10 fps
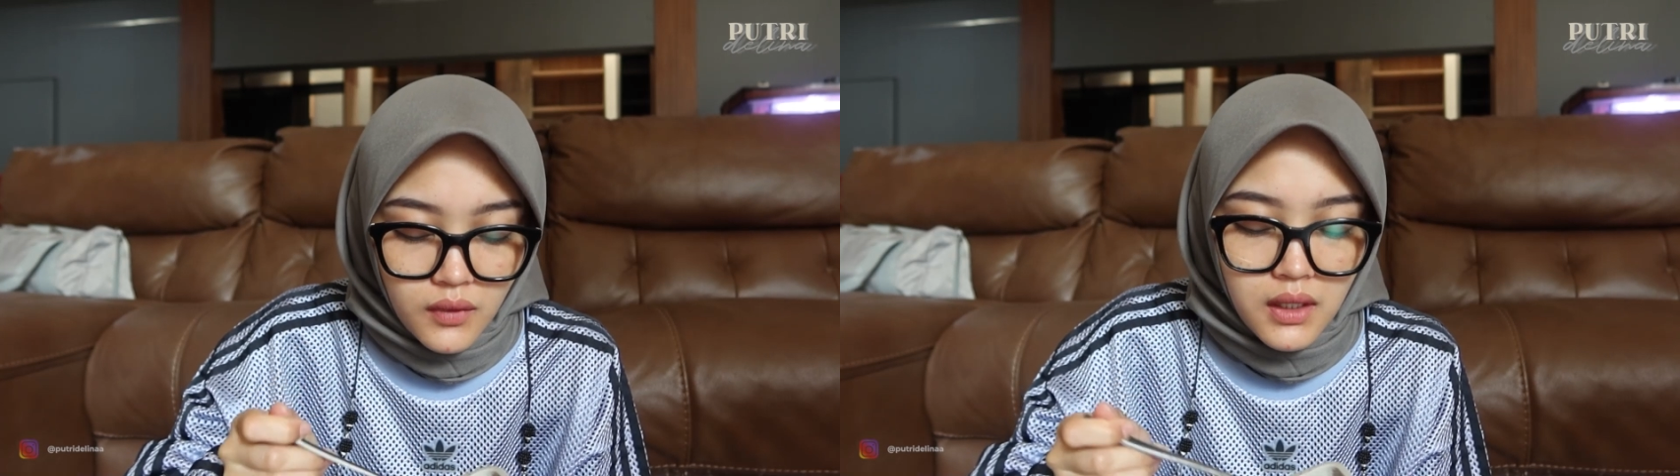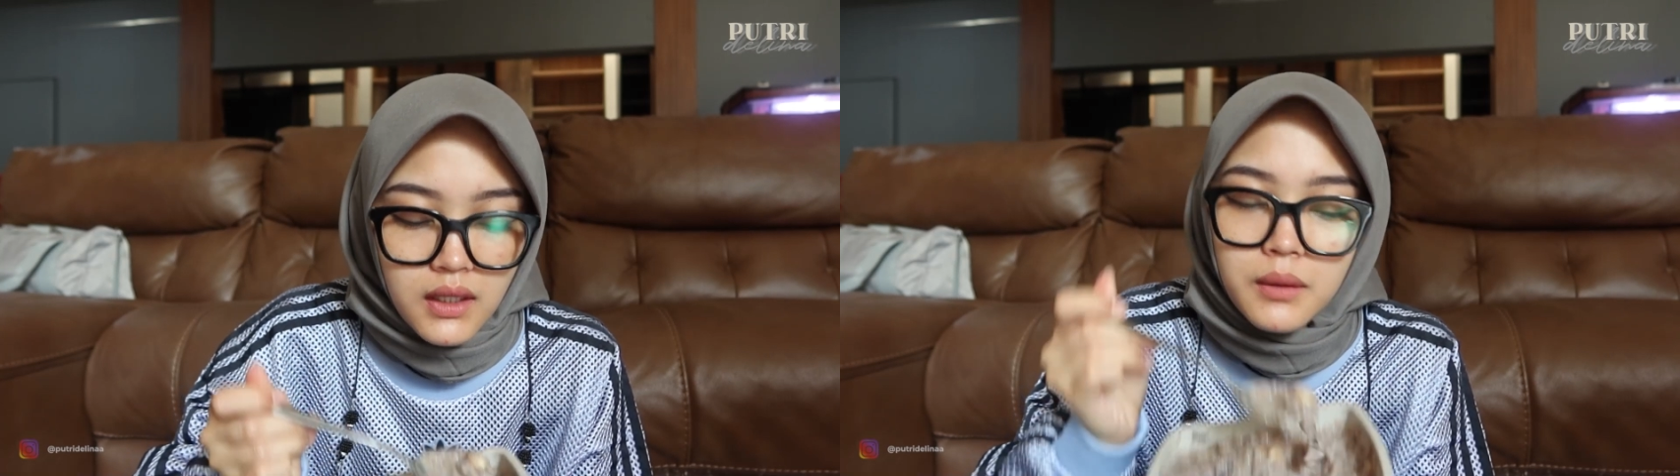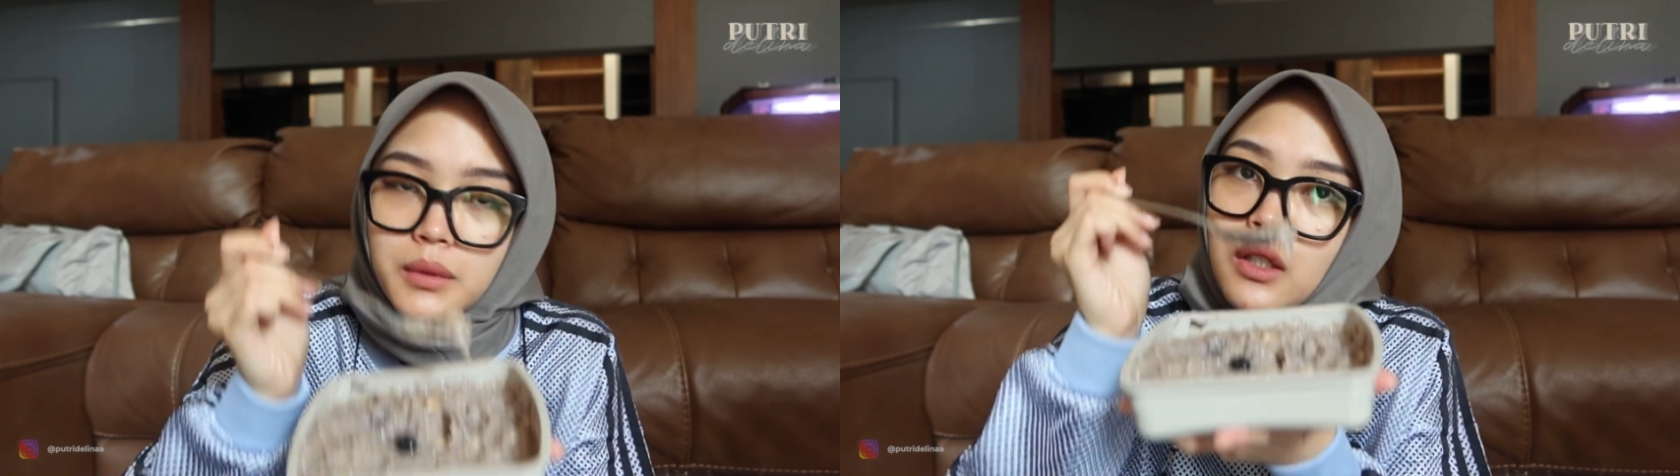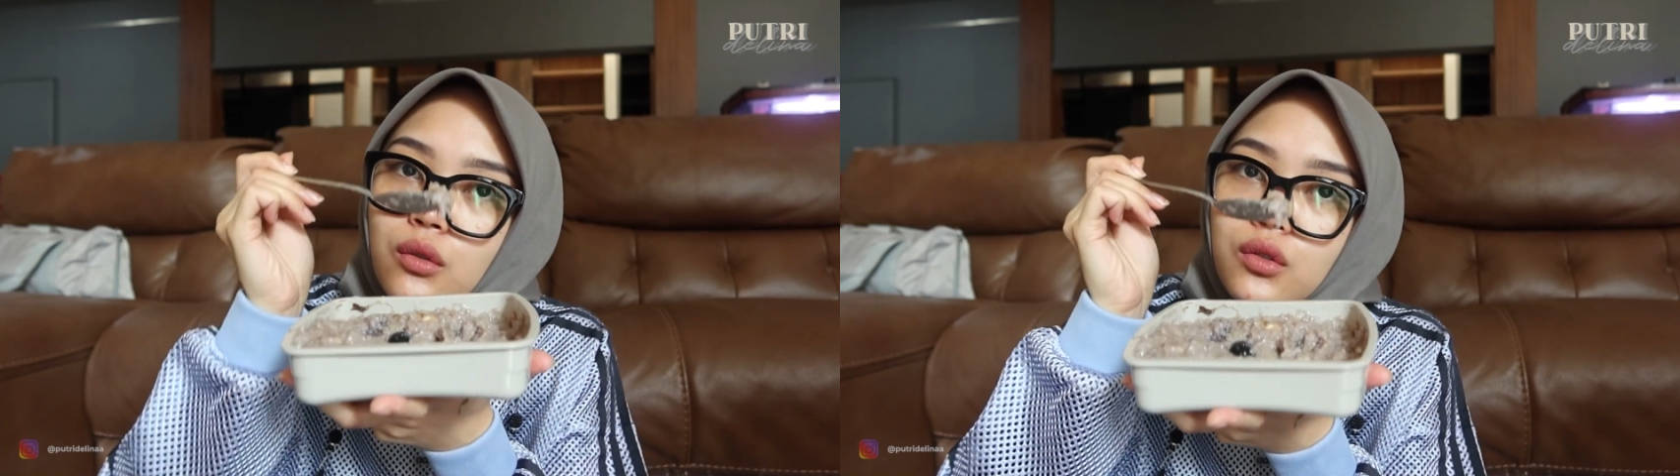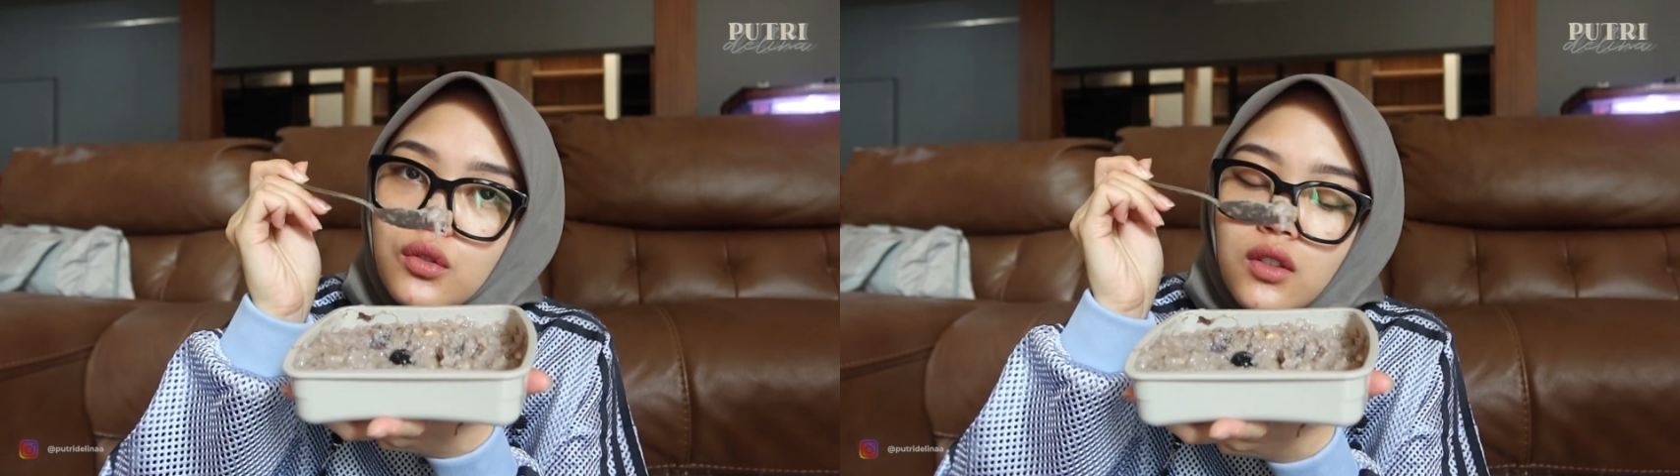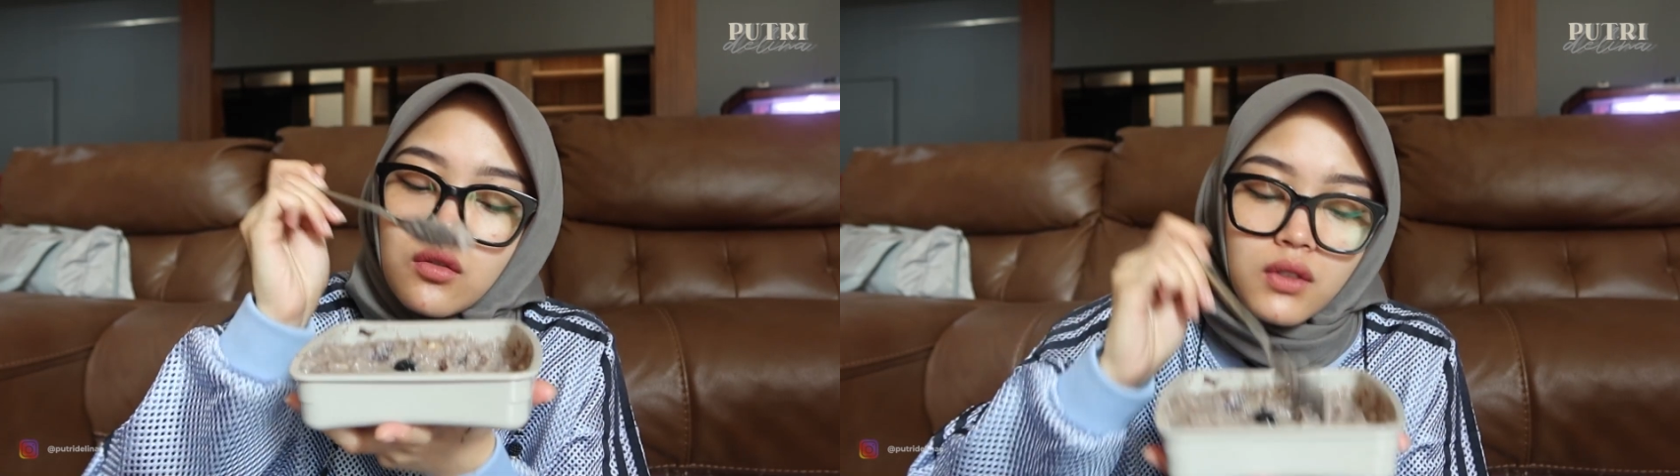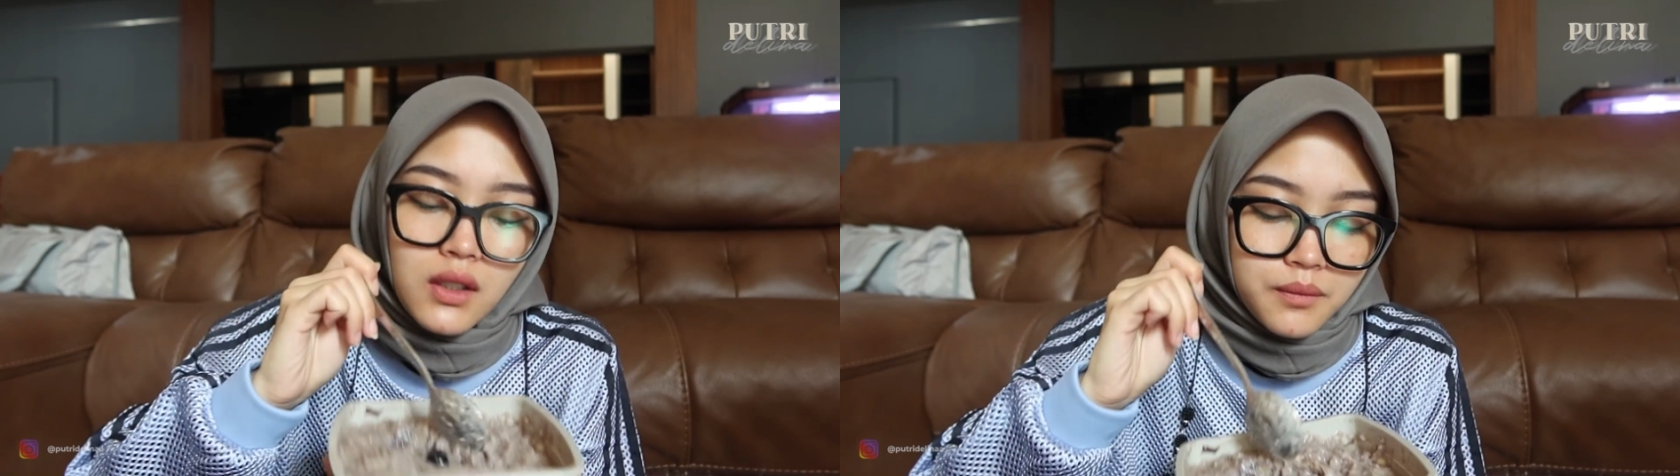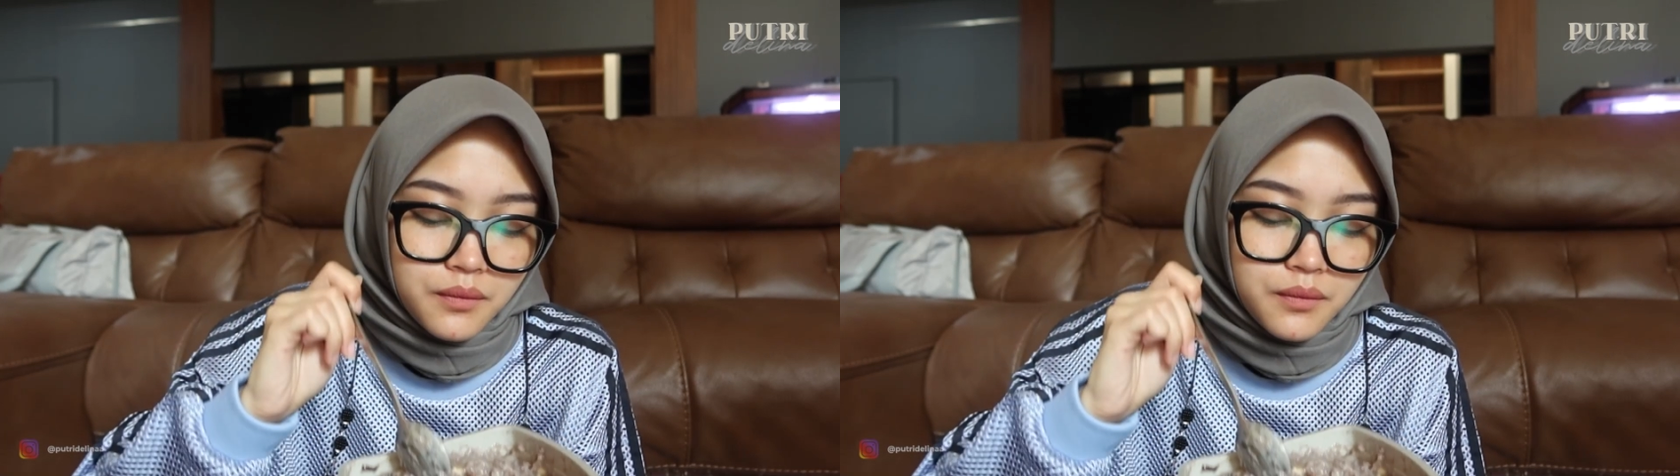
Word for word: ada pisang utuhnya juga